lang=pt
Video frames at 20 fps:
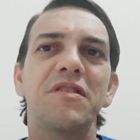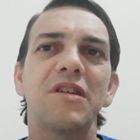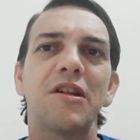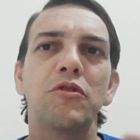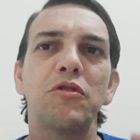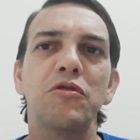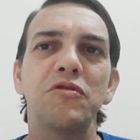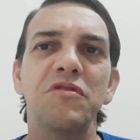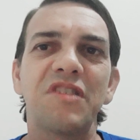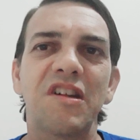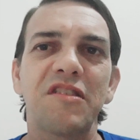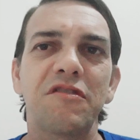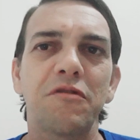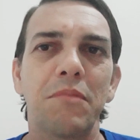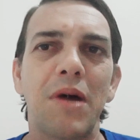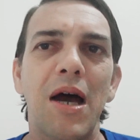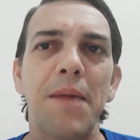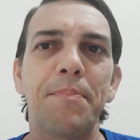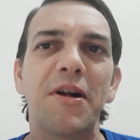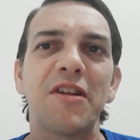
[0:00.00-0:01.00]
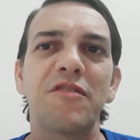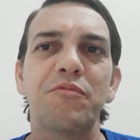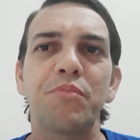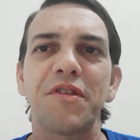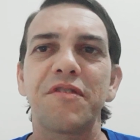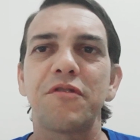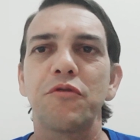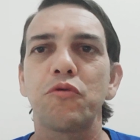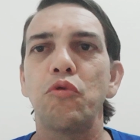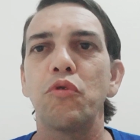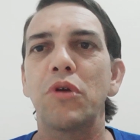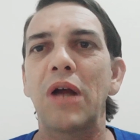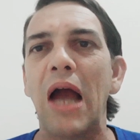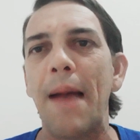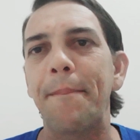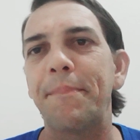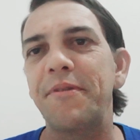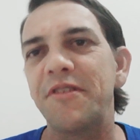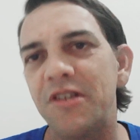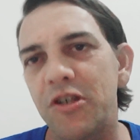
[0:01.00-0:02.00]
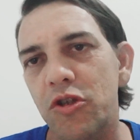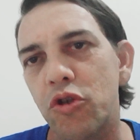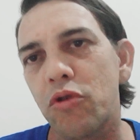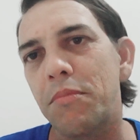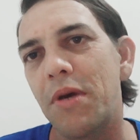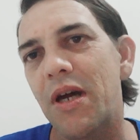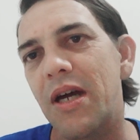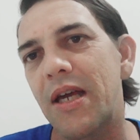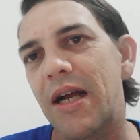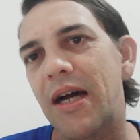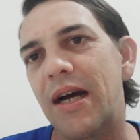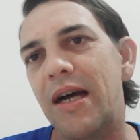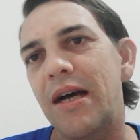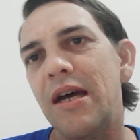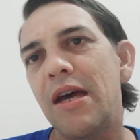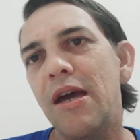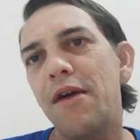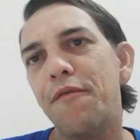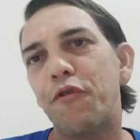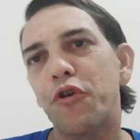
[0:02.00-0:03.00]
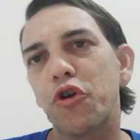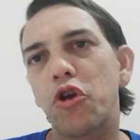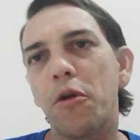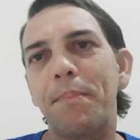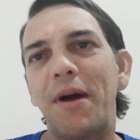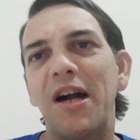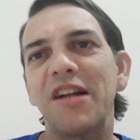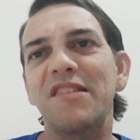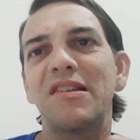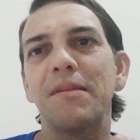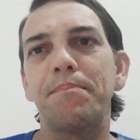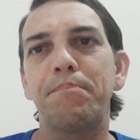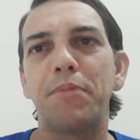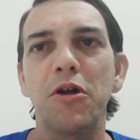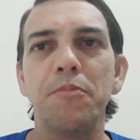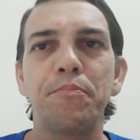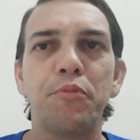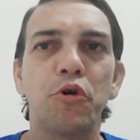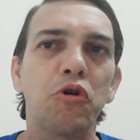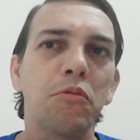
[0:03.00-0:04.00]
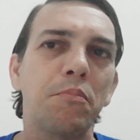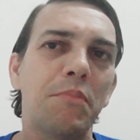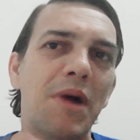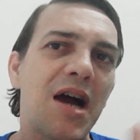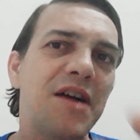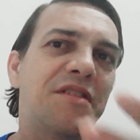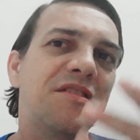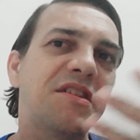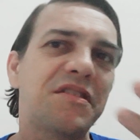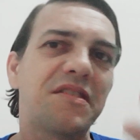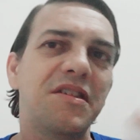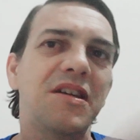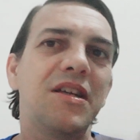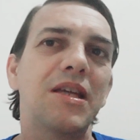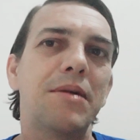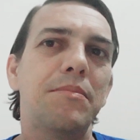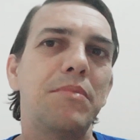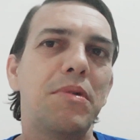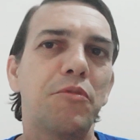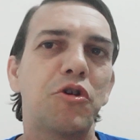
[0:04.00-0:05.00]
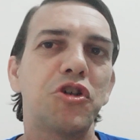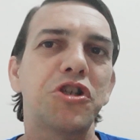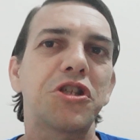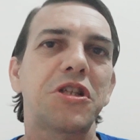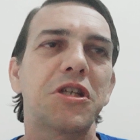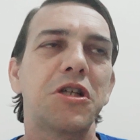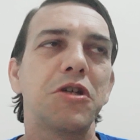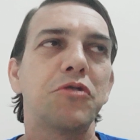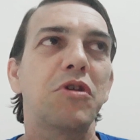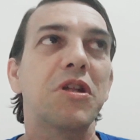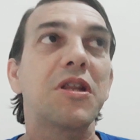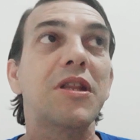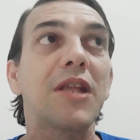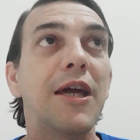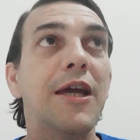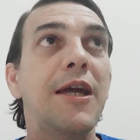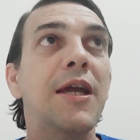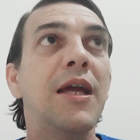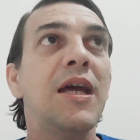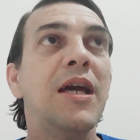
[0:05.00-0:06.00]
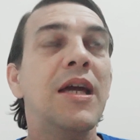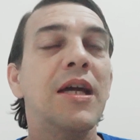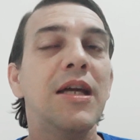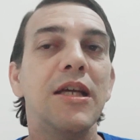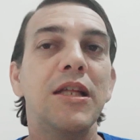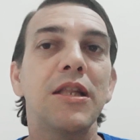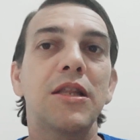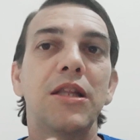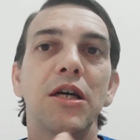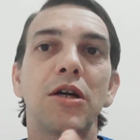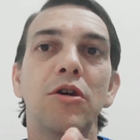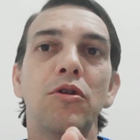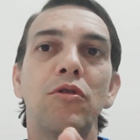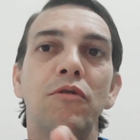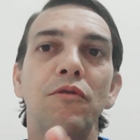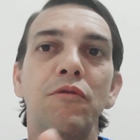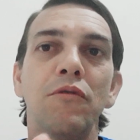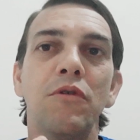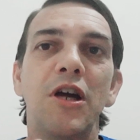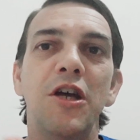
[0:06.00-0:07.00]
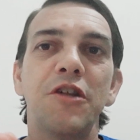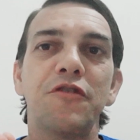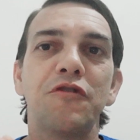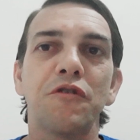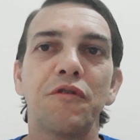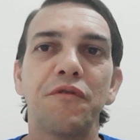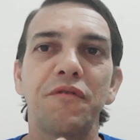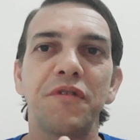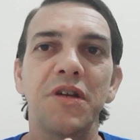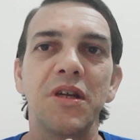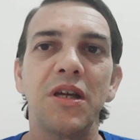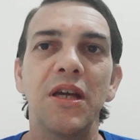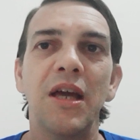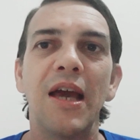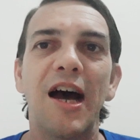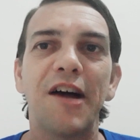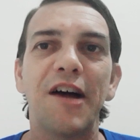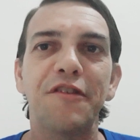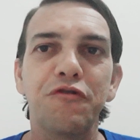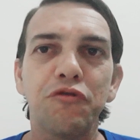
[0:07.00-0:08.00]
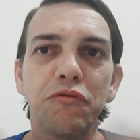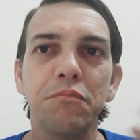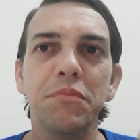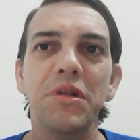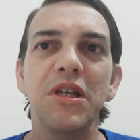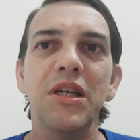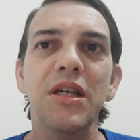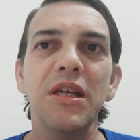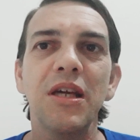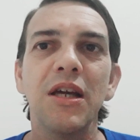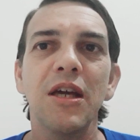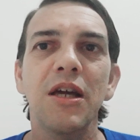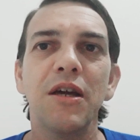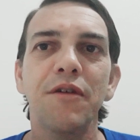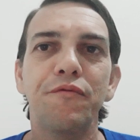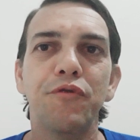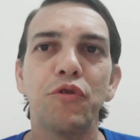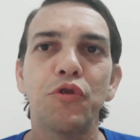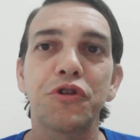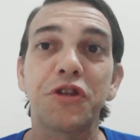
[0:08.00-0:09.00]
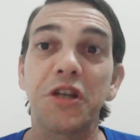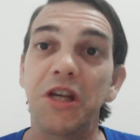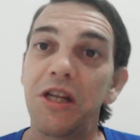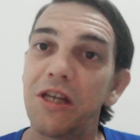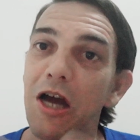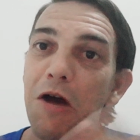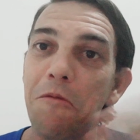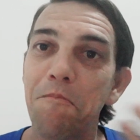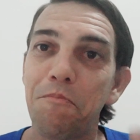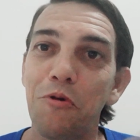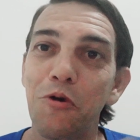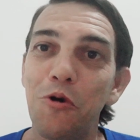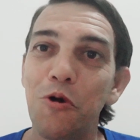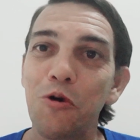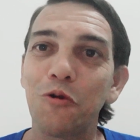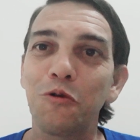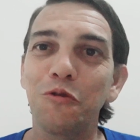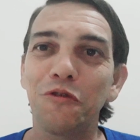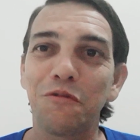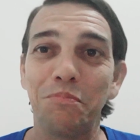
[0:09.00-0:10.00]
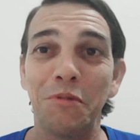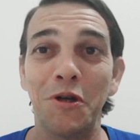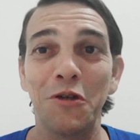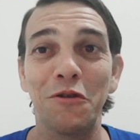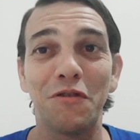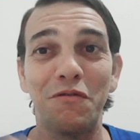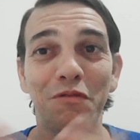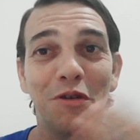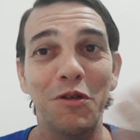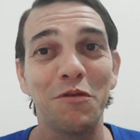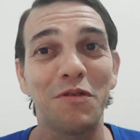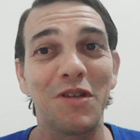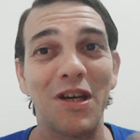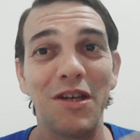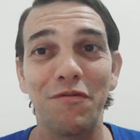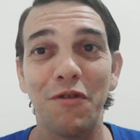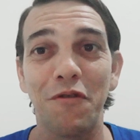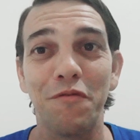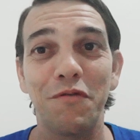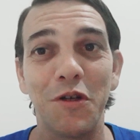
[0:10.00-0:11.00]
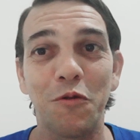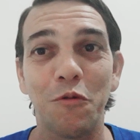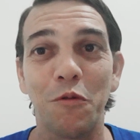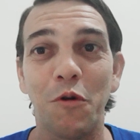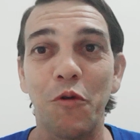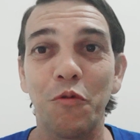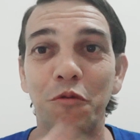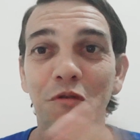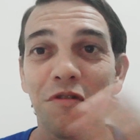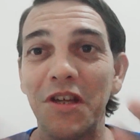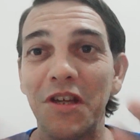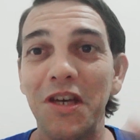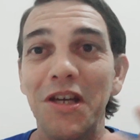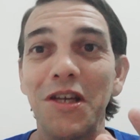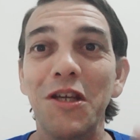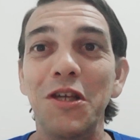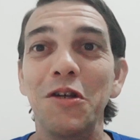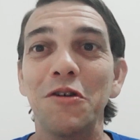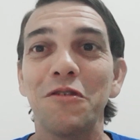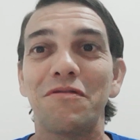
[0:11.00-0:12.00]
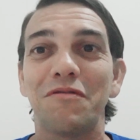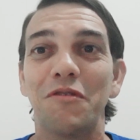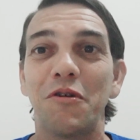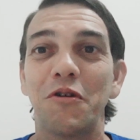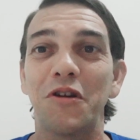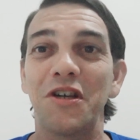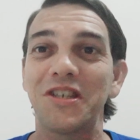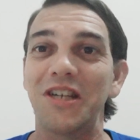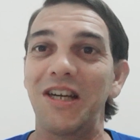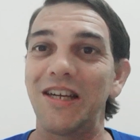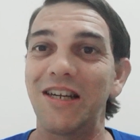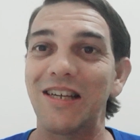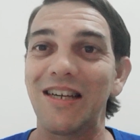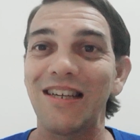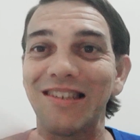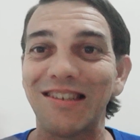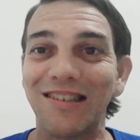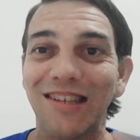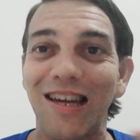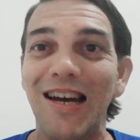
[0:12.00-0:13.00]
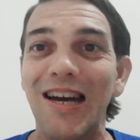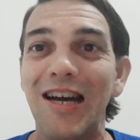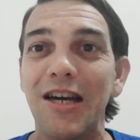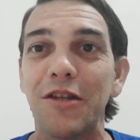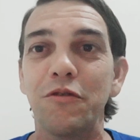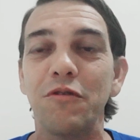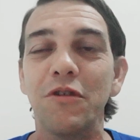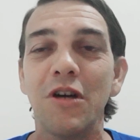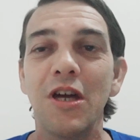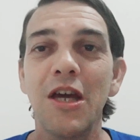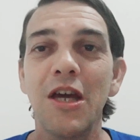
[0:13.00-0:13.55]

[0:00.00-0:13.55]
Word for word: né, do Mar, participação com CAPES de Tuberá, foi que eu participei um pouco mais assim, né, me mostrando até. Então resolvi assumir, vou treinar um pouco, os primeiros vídeos aí vão vir com alguns errinhos, vão achar engraçado.